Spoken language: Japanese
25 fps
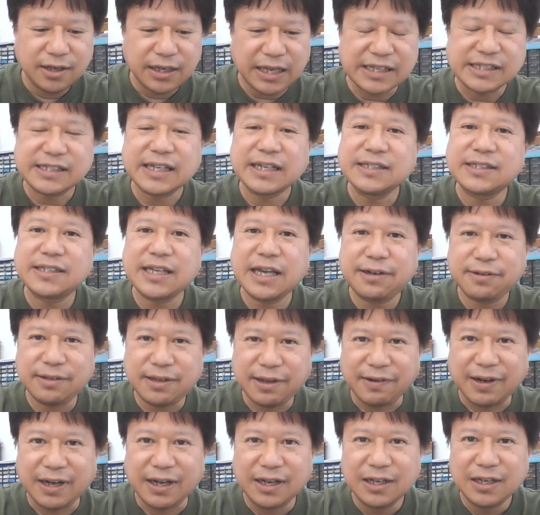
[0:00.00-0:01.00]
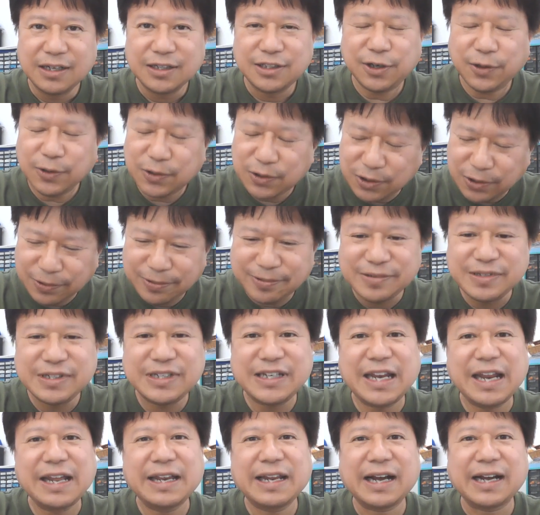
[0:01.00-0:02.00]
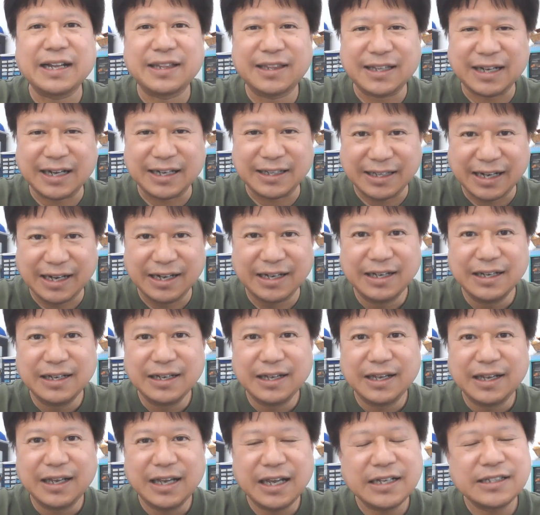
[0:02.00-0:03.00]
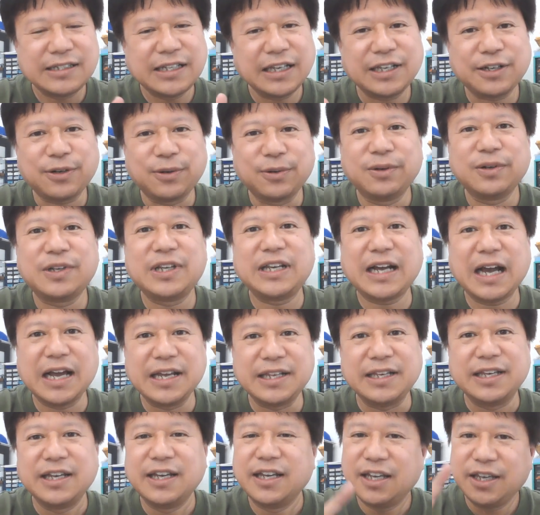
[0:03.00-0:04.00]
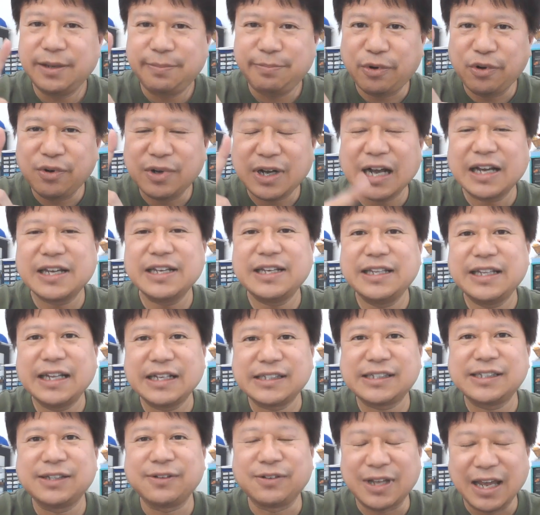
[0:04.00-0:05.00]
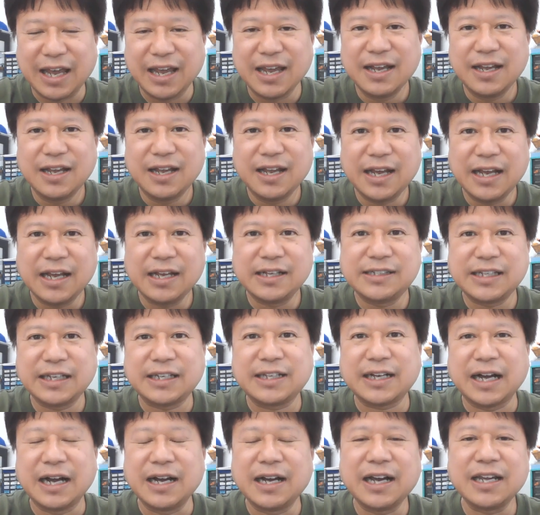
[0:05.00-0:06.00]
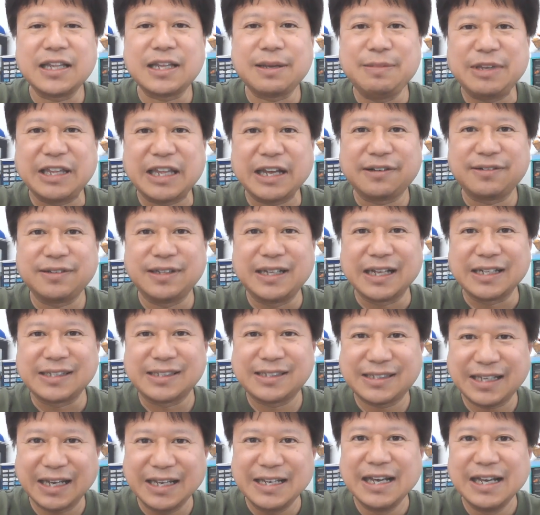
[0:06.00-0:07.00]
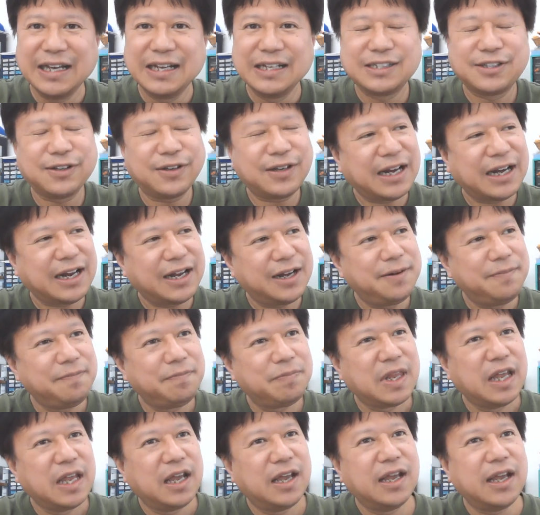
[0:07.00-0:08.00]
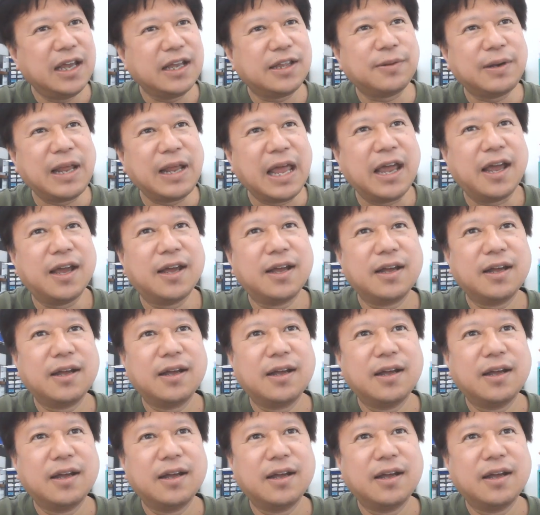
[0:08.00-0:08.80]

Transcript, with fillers: 決算セールではちょっと踏ん切れなかった方、えー、ぜひこの機会に一本限りですので、えー、ぜひ考えてみてください。それから、えっ、ー、とね、